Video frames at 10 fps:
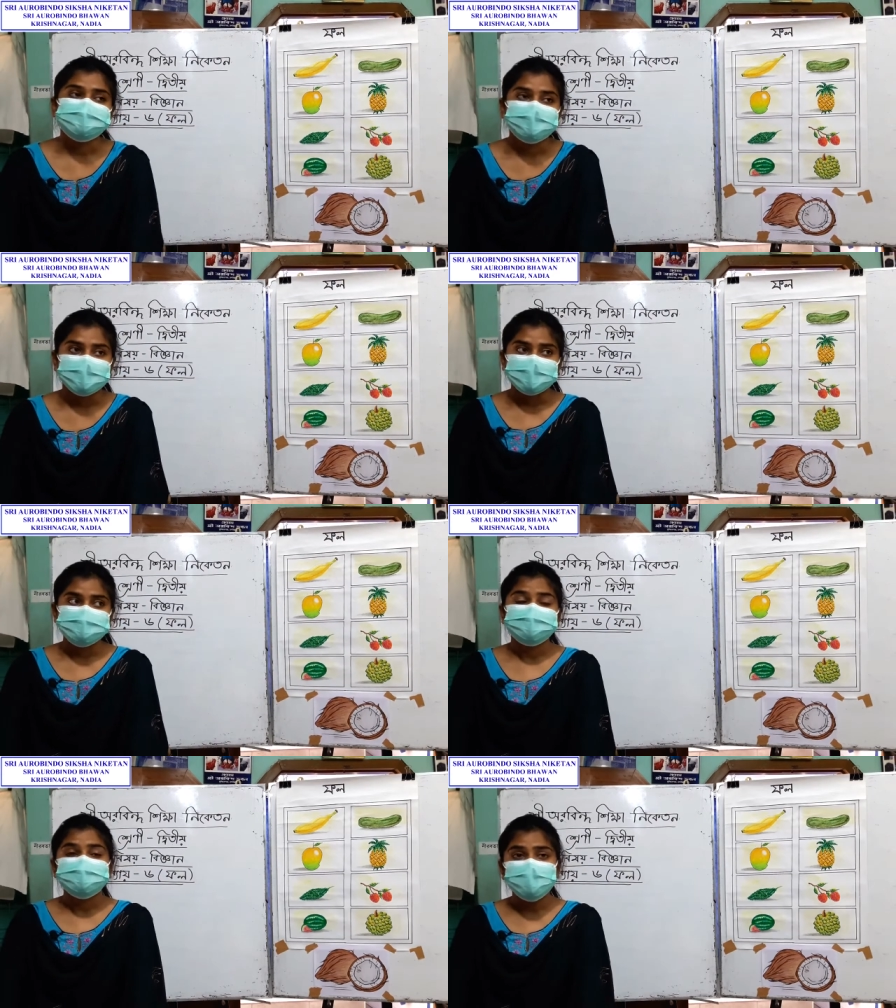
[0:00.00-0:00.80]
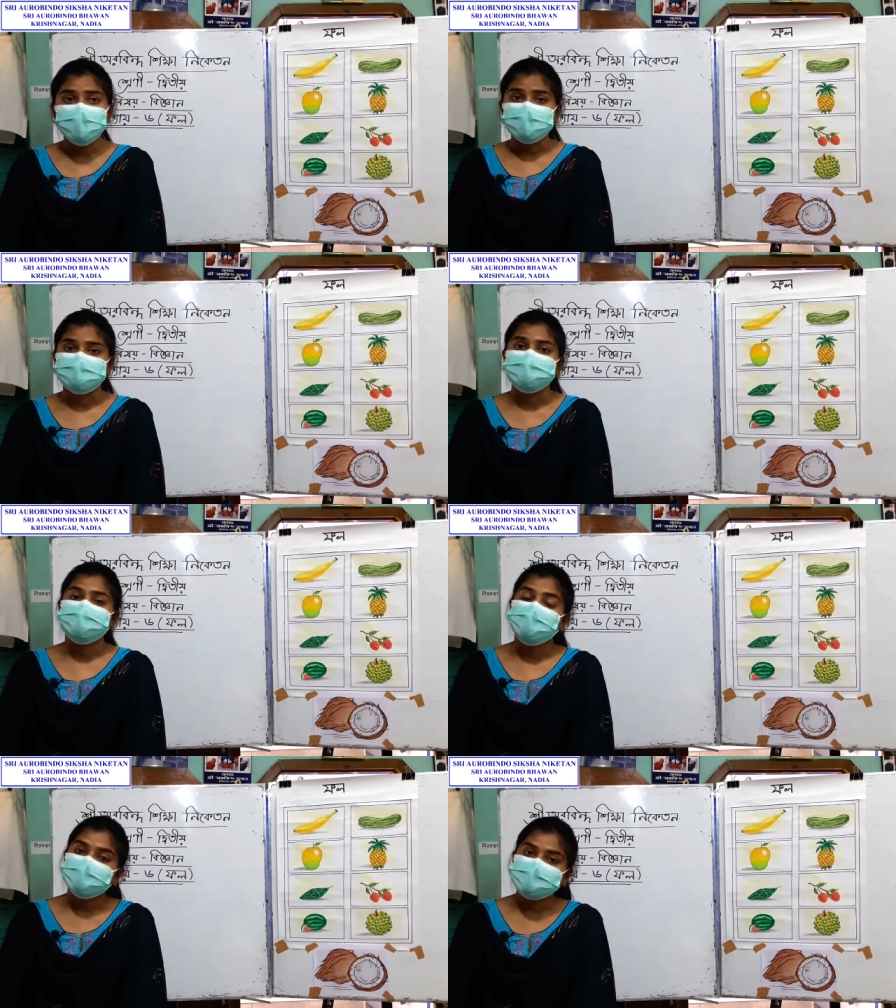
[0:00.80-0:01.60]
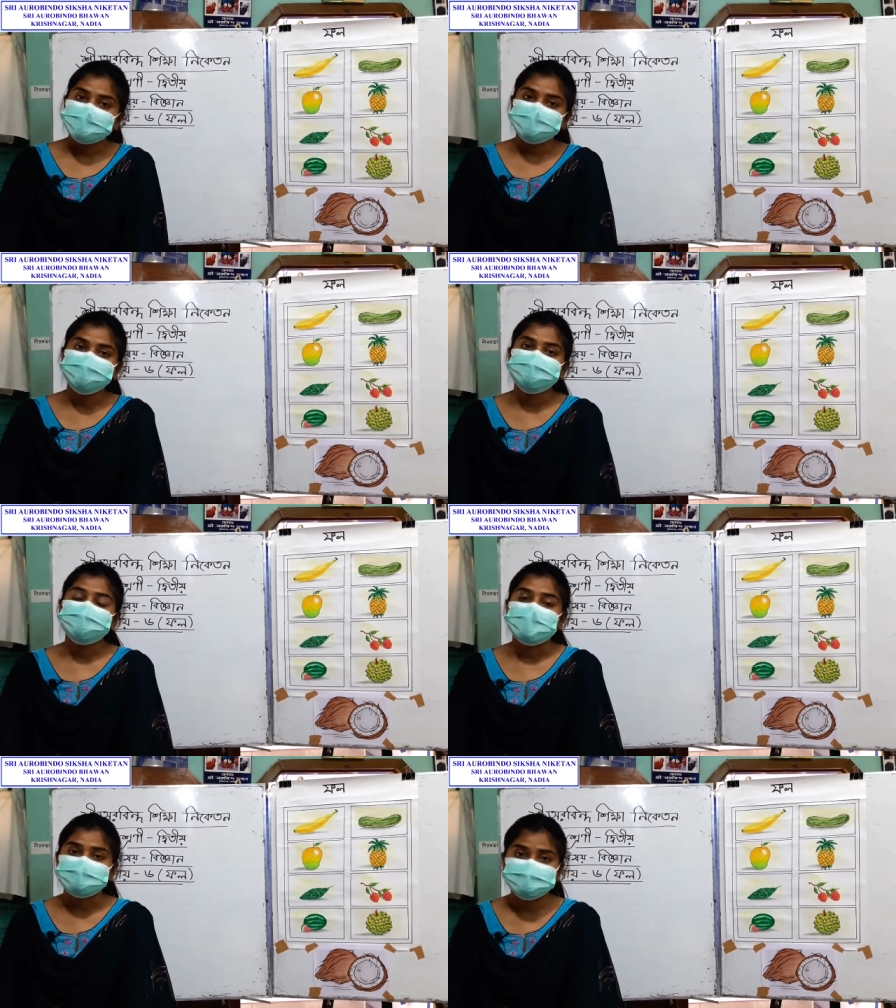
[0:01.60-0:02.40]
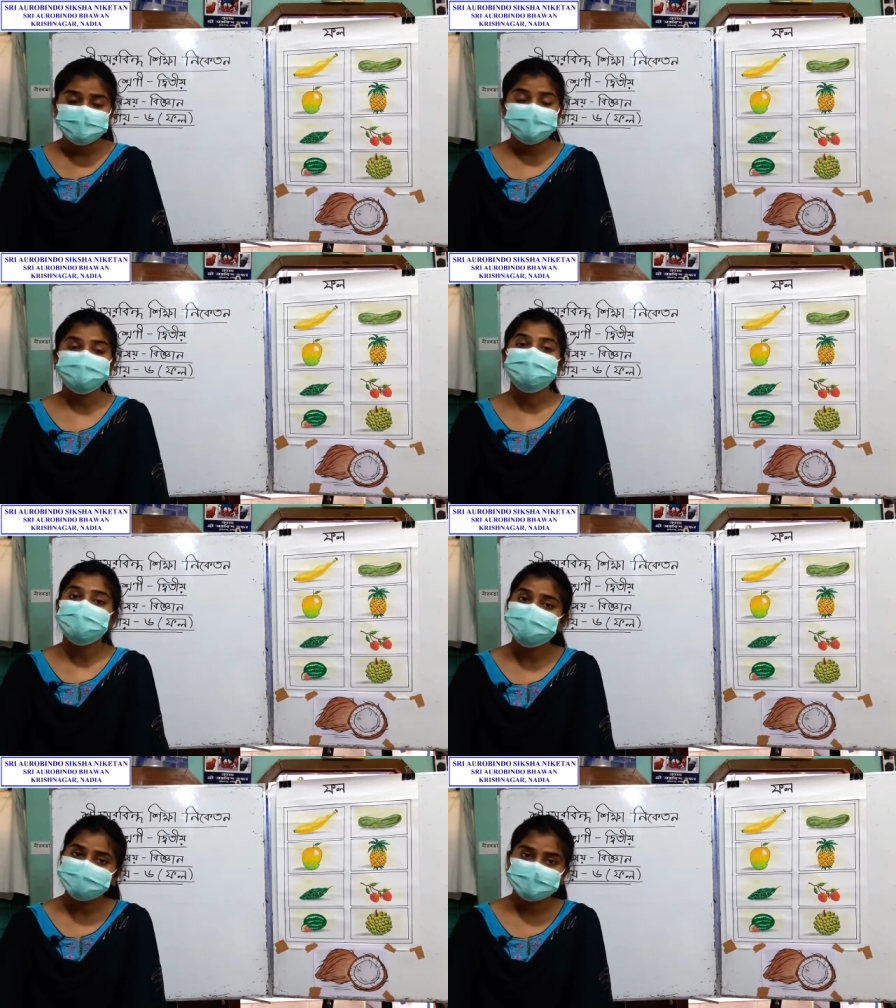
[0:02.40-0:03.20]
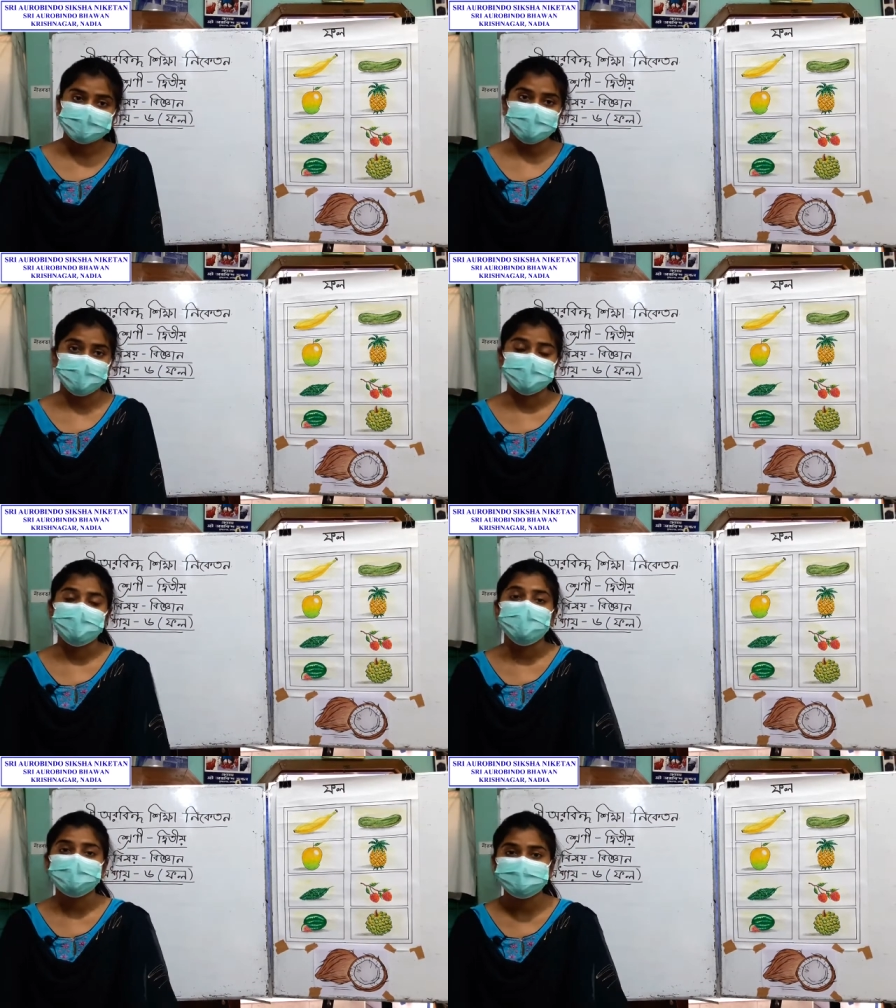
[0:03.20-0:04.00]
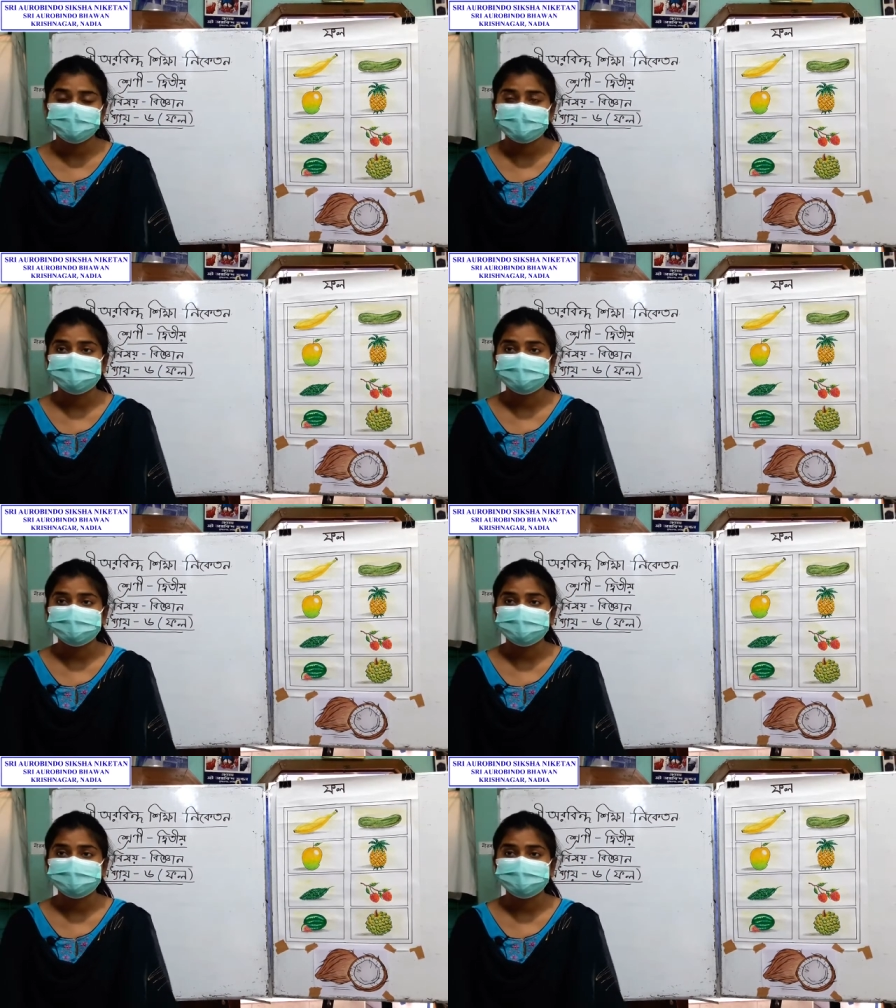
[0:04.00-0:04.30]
এই যে ফল ফলটা কিন্তু গাছের ফুল থেকে হয় অর্থাৎ